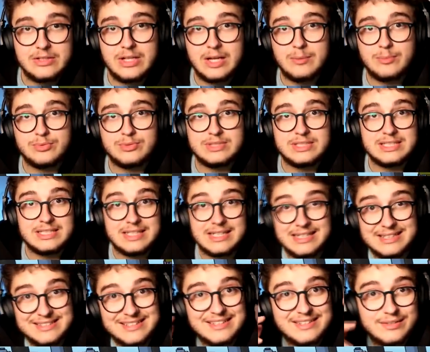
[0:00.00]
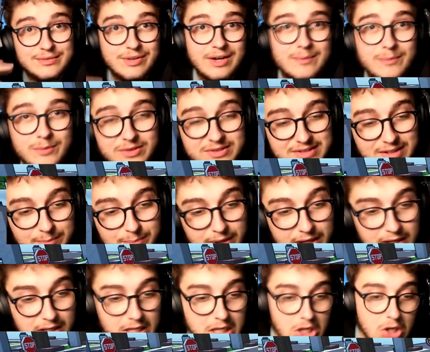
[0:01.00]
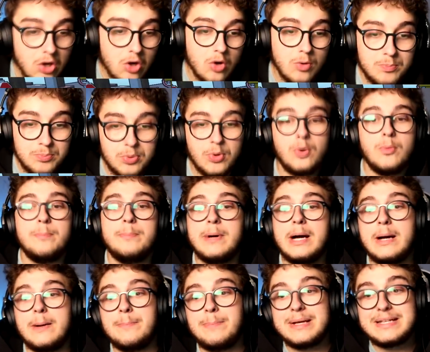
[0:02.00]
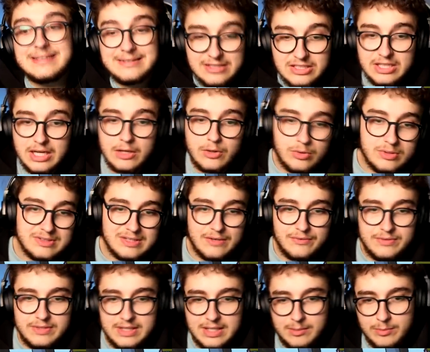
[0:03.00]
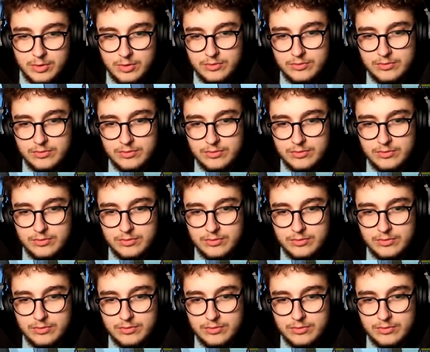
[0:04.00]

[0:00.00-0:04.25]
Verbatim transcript: de la boutique et ça c'est vraiment sympa pour bah pas si cher que ça finalement.